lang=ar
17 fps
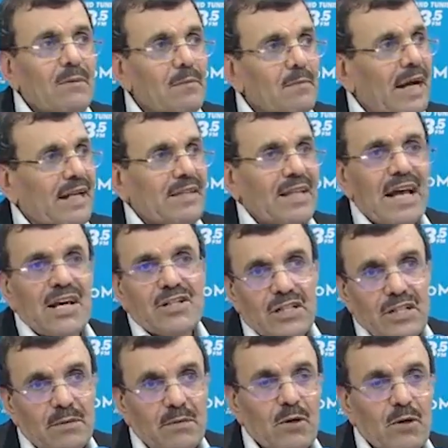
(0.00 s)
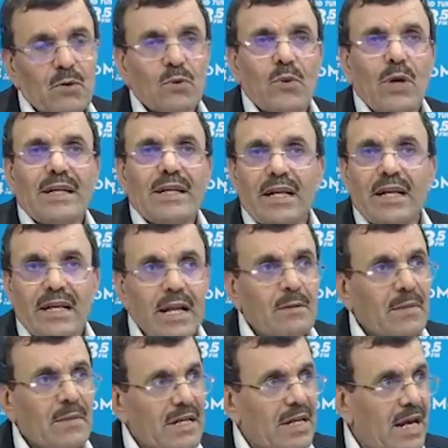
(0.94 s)
ما عطاش كما نقولوا احنا
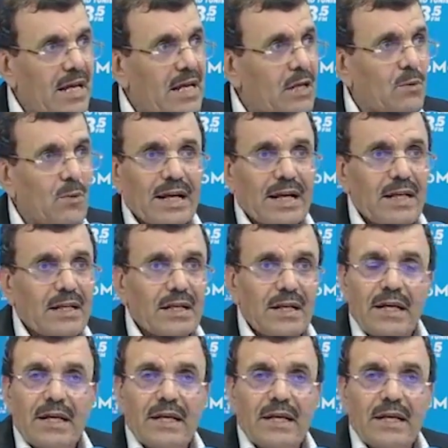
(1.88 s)
الكلمة نهائيا ولكن